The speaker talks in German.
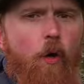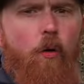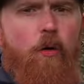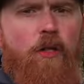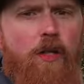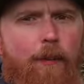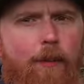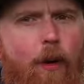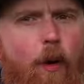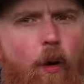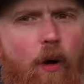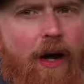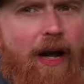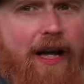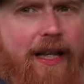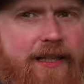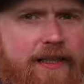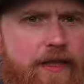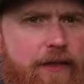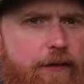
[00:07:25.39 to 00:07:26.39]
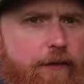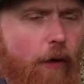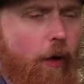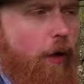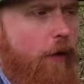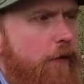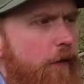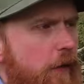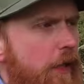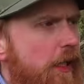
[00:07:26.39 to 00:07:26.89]
und aber auch einzeln
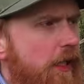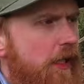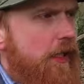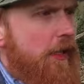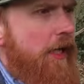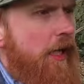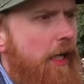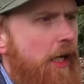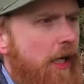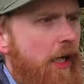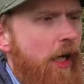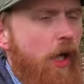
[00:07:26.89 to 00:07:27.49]
veröffentlichen.